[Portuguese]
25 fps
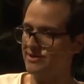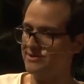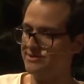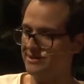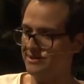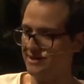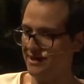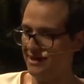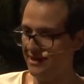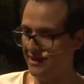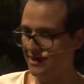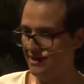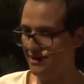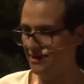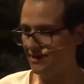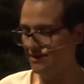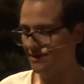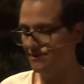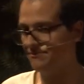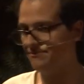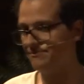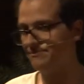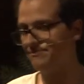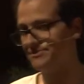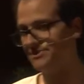Você tem
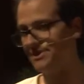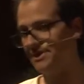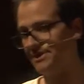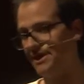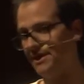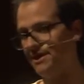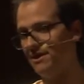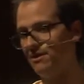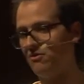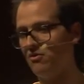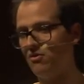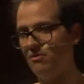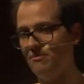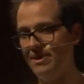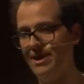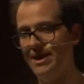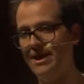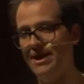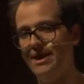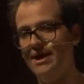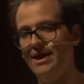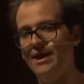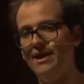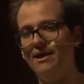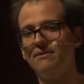que, você tem que
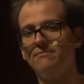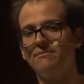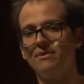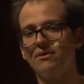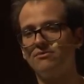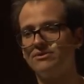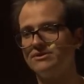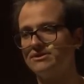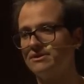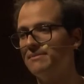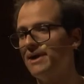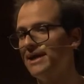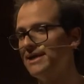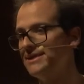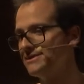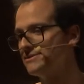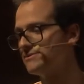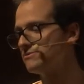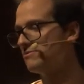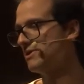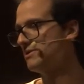comer uma coisa mais,